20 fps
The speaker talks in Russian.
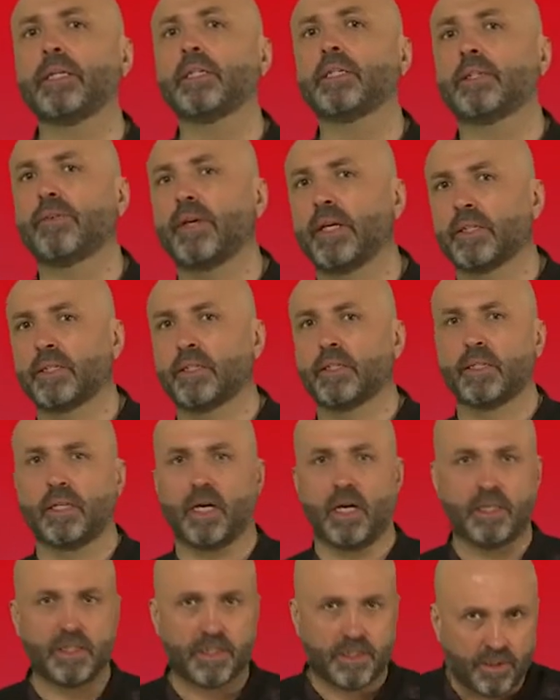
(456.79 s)

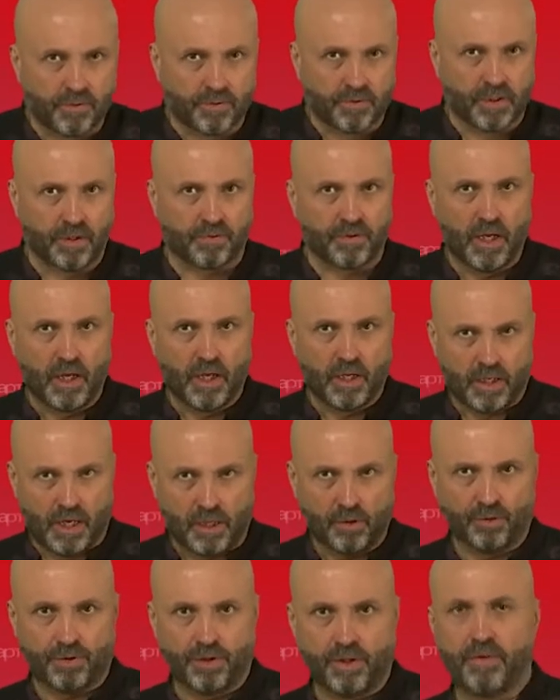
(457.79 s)
известных символов
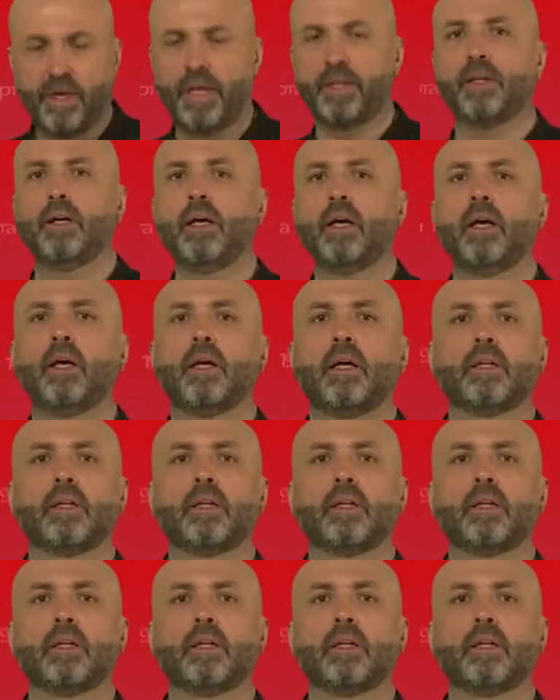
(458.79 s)
Холодной войны,